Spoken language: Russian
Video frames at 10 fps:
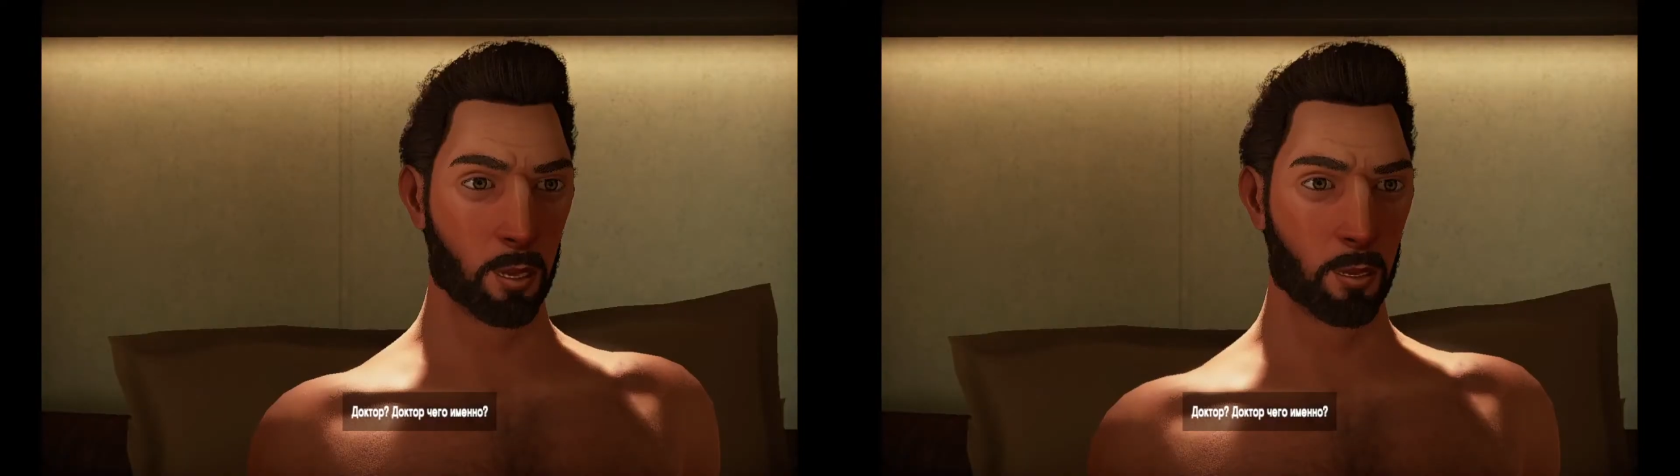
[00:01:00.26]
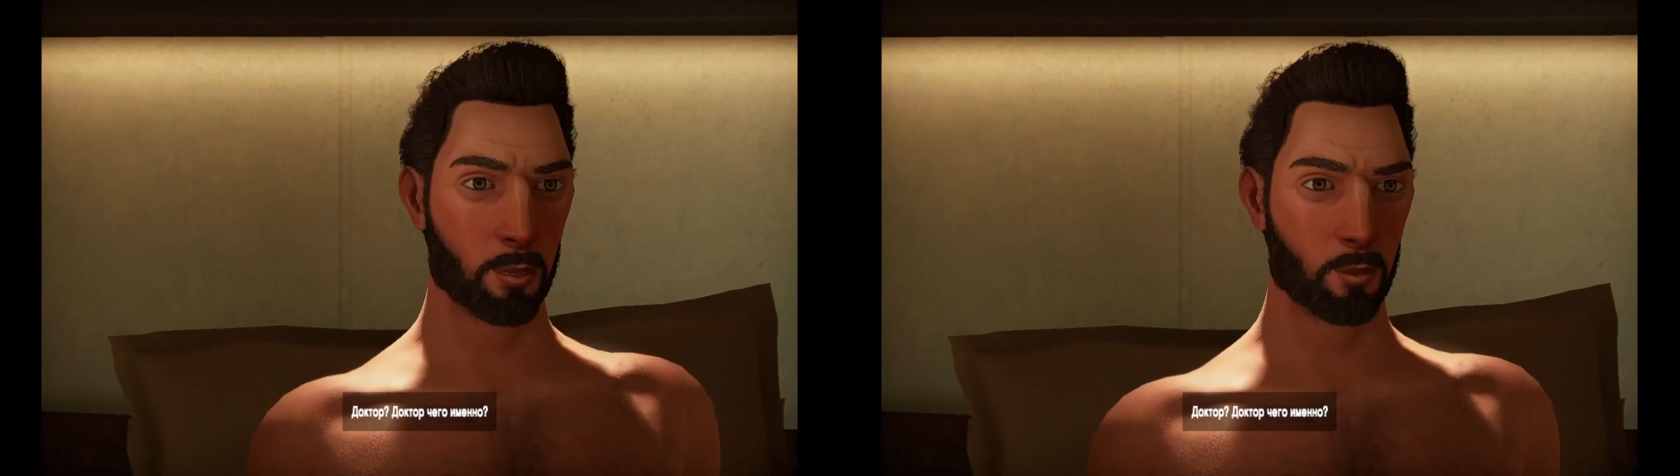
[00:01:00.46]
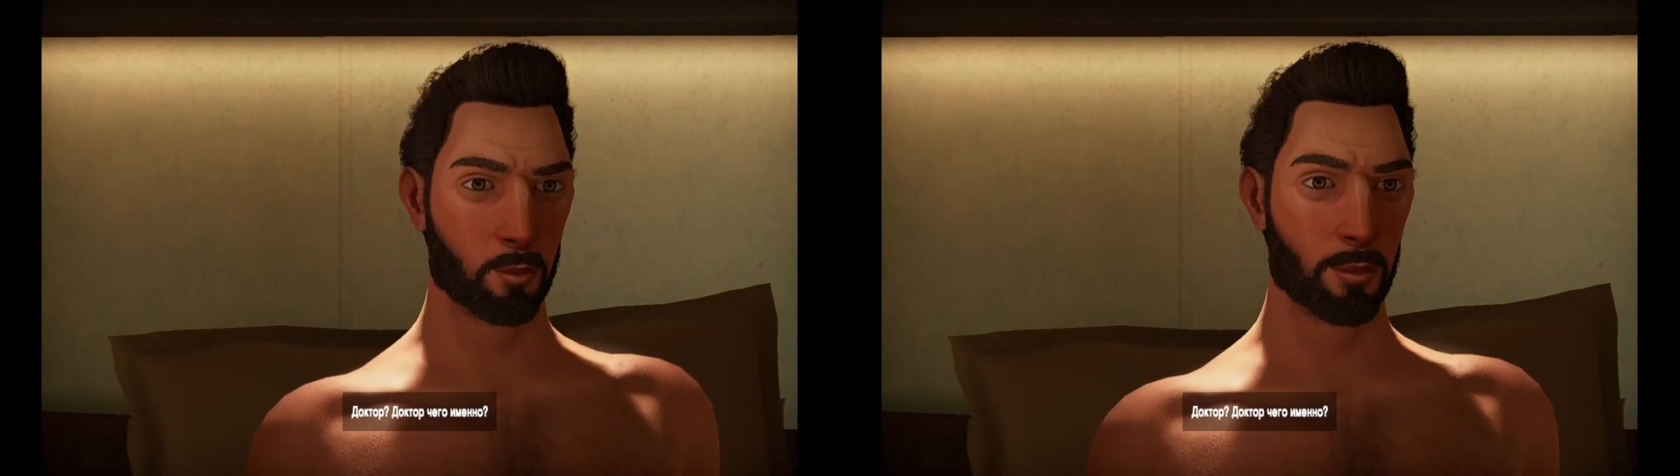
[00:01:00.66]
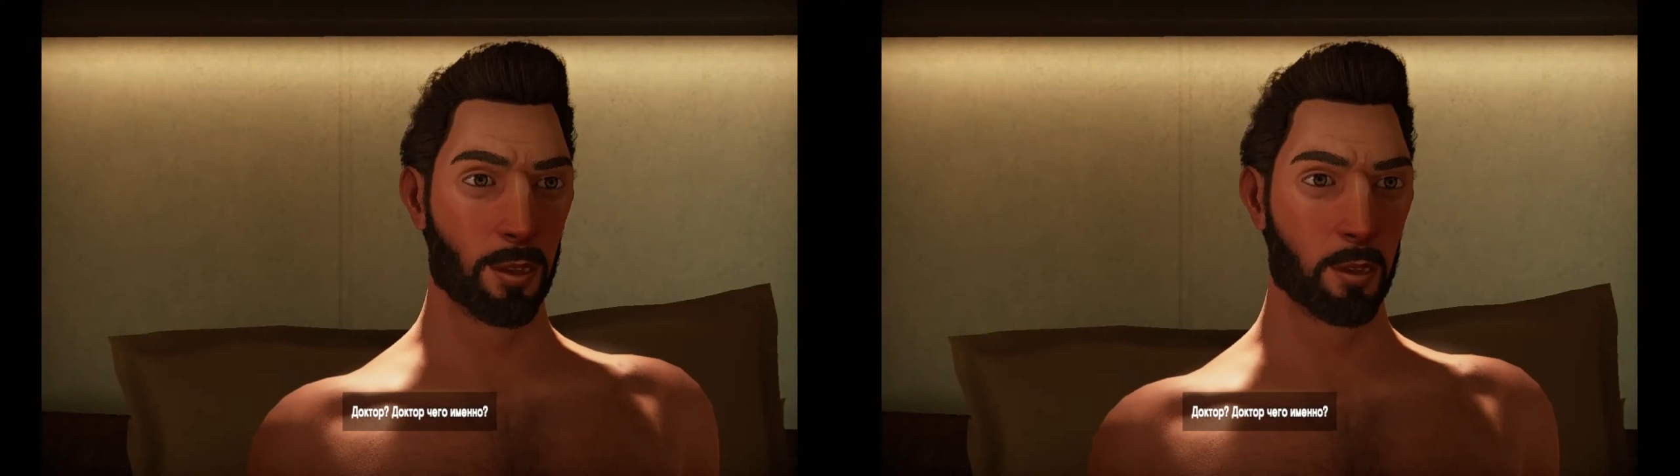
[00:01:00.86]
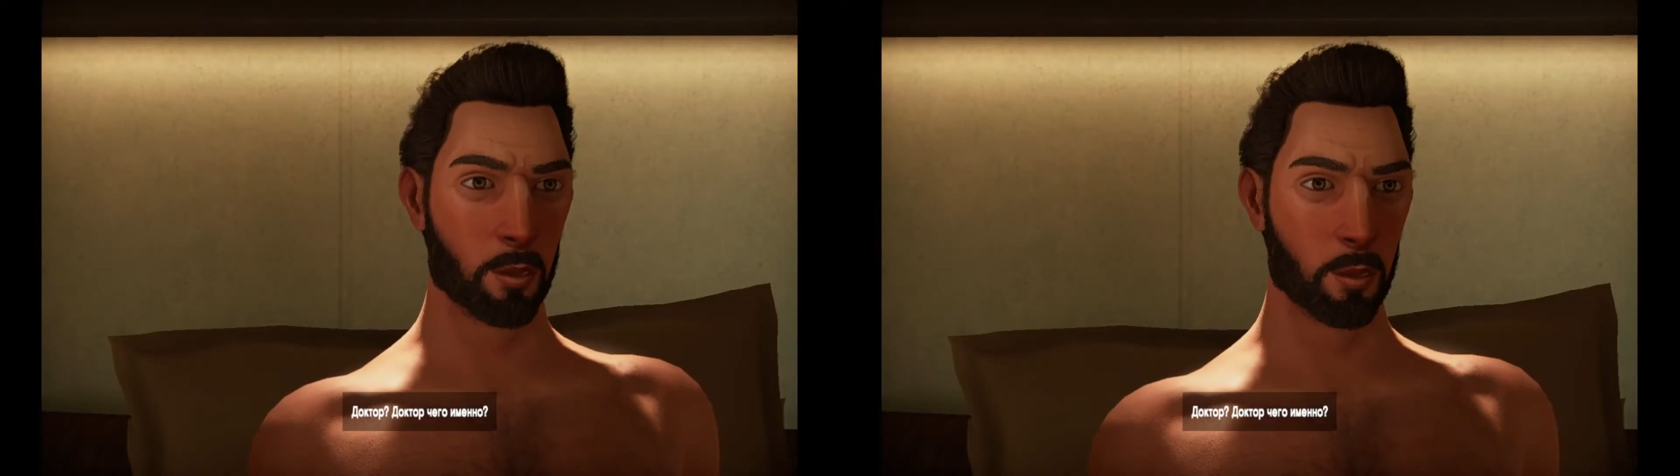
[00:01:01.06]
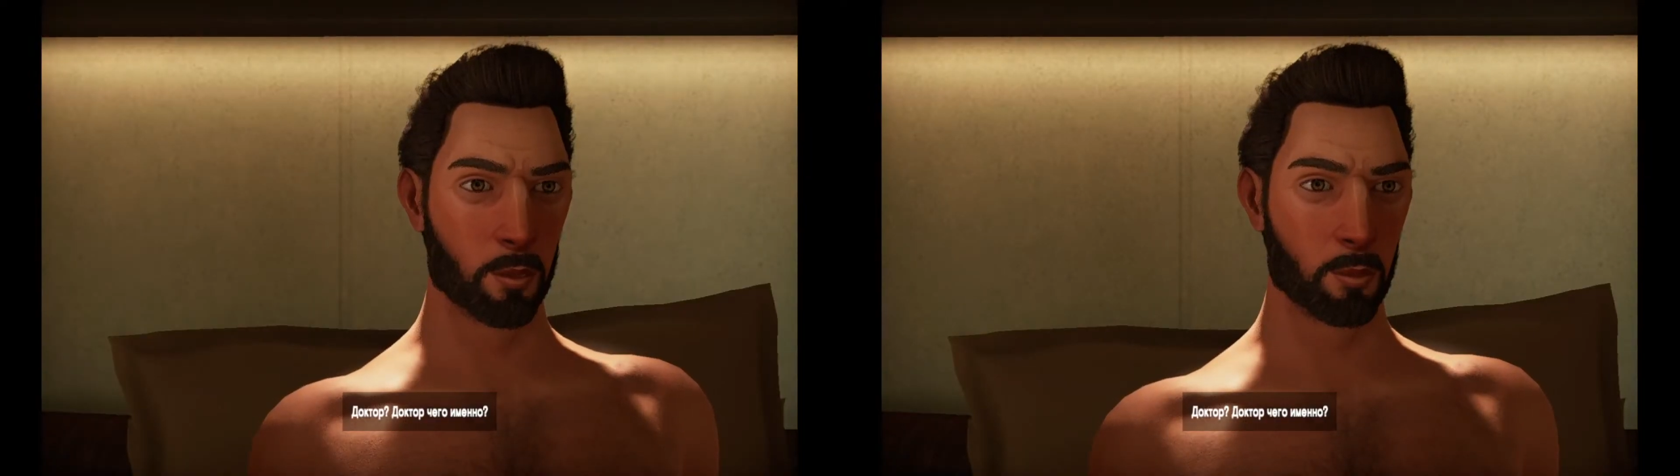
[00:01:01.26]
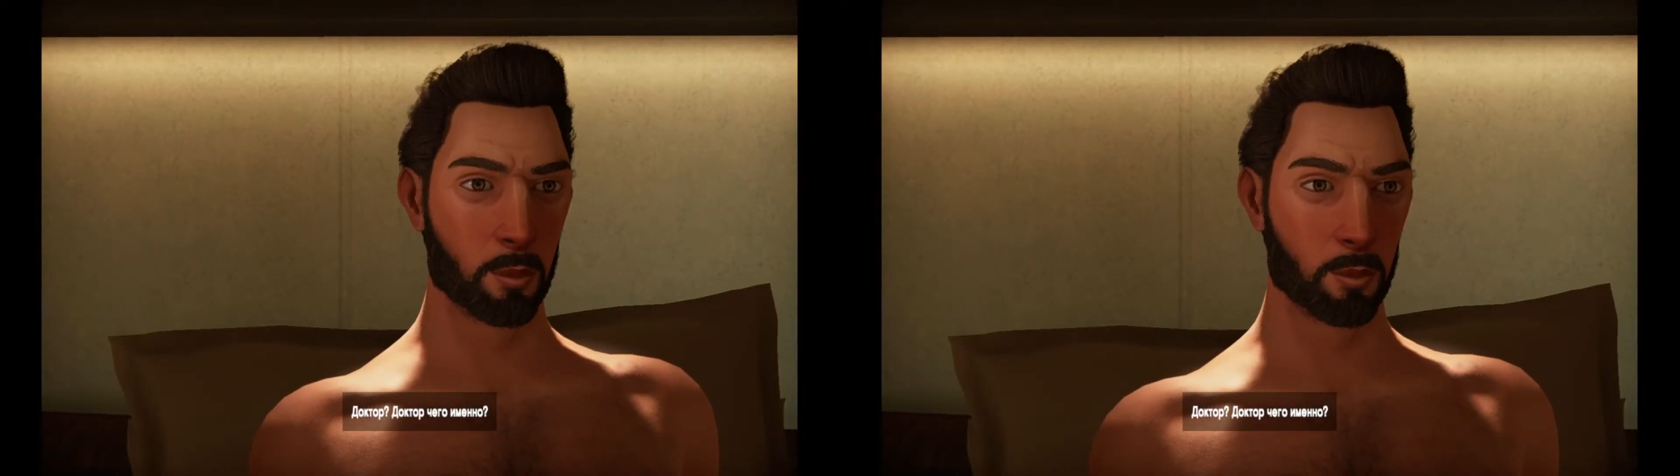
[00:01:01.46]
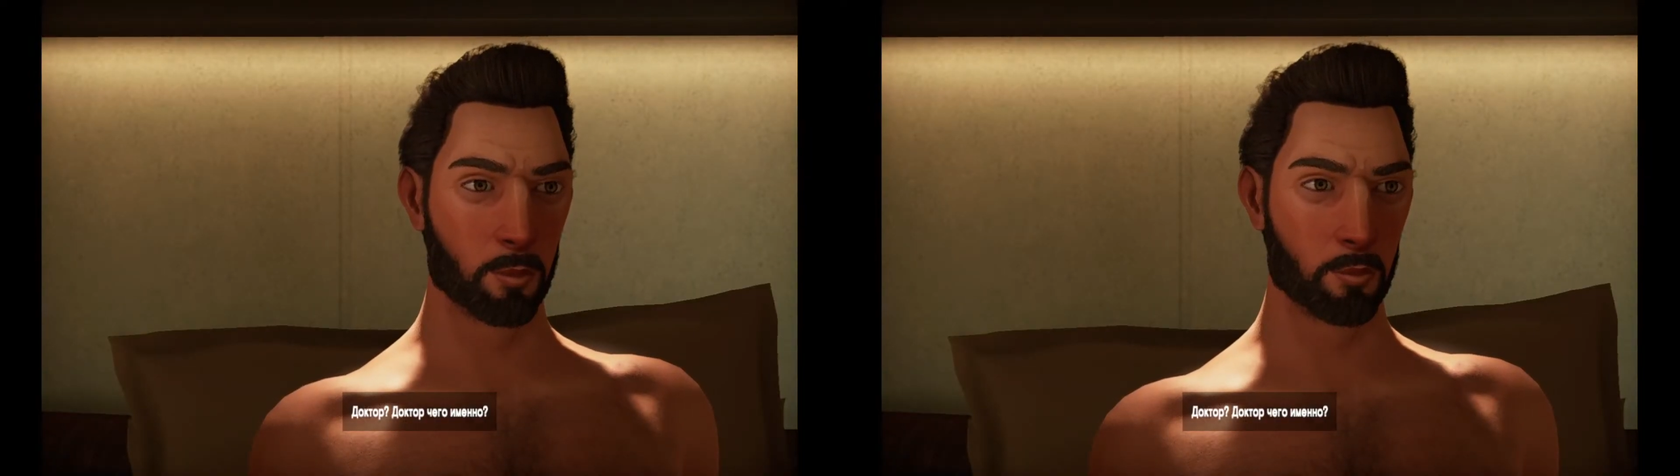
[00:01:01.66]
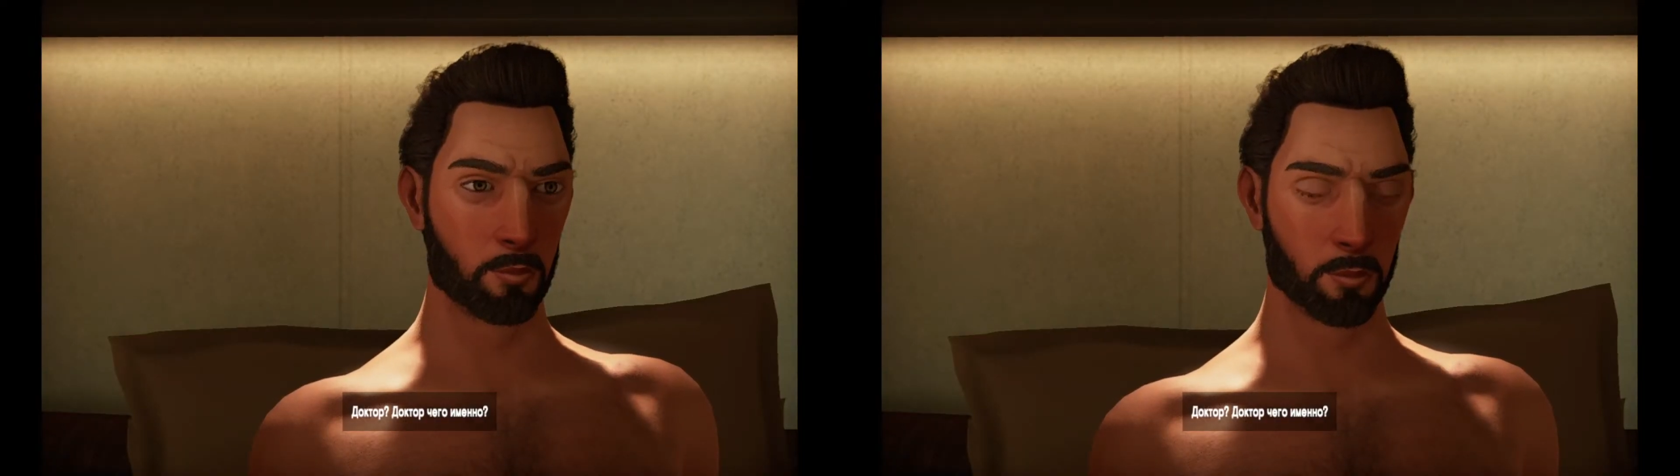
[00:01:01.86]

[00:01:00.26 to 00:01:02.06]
А сегодня я хочу рассказать